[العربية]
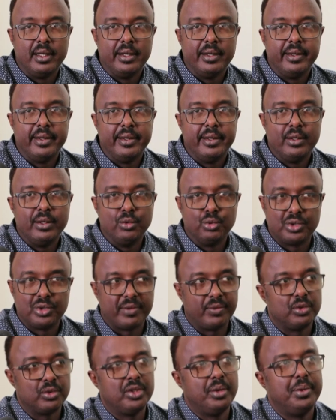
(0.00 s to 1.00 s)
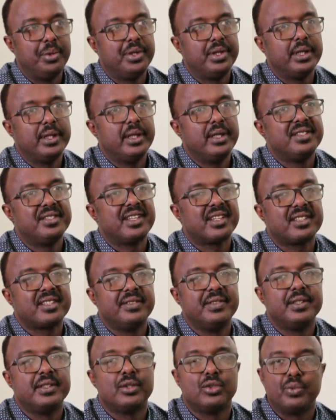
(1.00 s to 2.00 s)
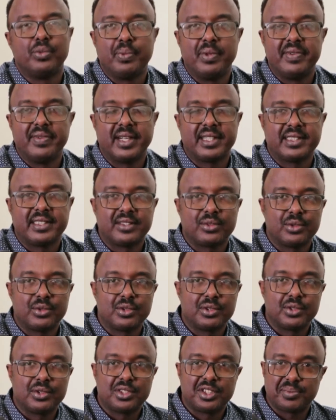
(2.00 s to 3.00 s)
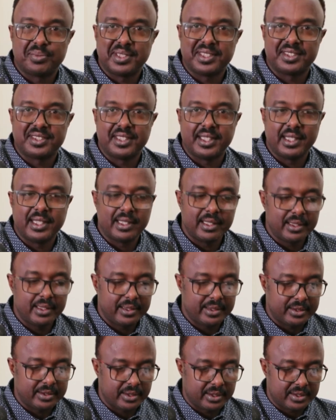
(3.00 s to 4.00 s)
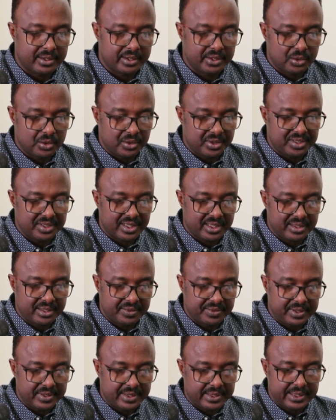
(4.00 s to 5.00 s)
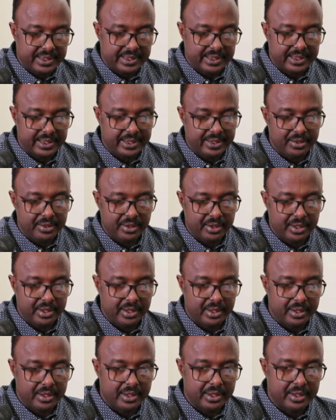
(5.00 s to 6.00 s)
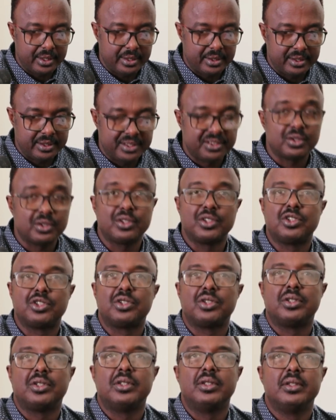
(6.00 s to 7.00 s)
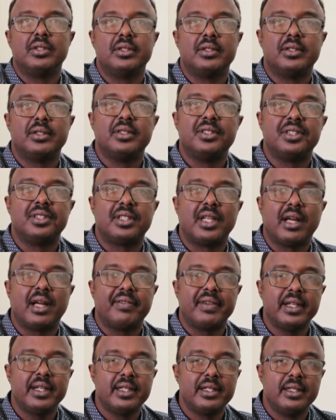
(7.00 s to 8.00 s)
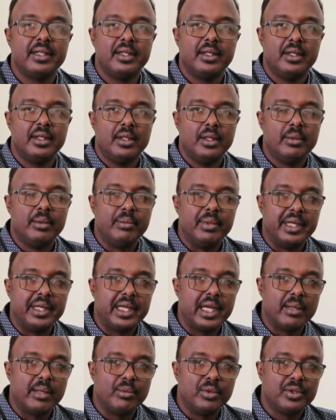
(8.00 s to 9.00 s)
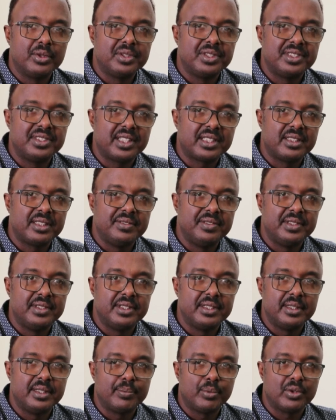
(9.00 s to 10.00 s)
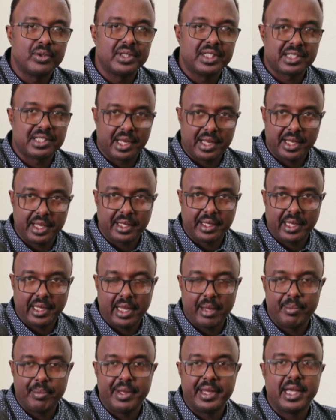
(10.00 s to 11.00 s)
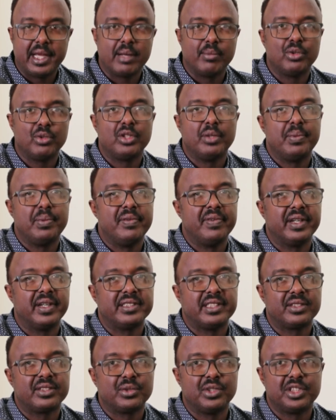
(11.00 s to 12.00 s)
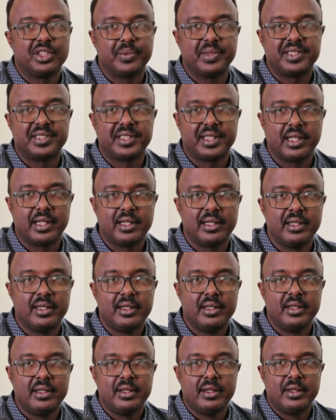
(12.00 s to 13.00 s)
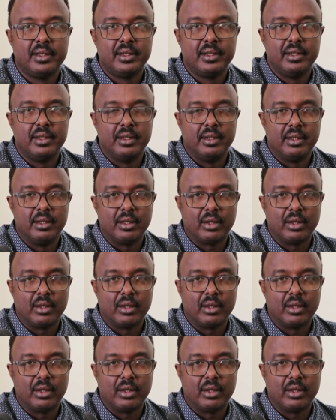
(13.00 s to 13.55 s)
ويذكر أن وزارة الصحة أطلقت بالتعاون مع وزارة الزراعة حملة لرش المبيدات عبر الجو وبالتزامن مع الرش الأرضي وتدعو وزارة الصحة سكان إلى دعم جهود مكافحة ناقلات الأمراض من خلال